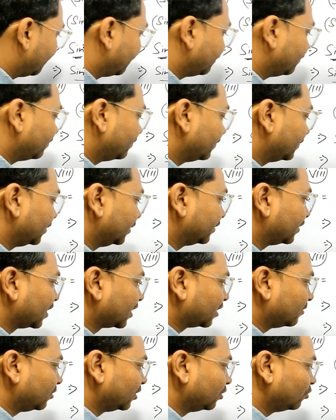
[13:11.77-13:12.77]
इतना का वैल्यू
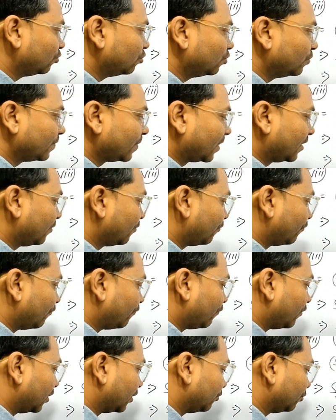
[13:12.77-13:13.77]
वन
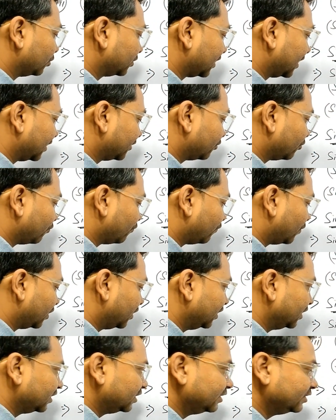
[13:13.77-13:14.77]
होता है तो वन लिख दीजिए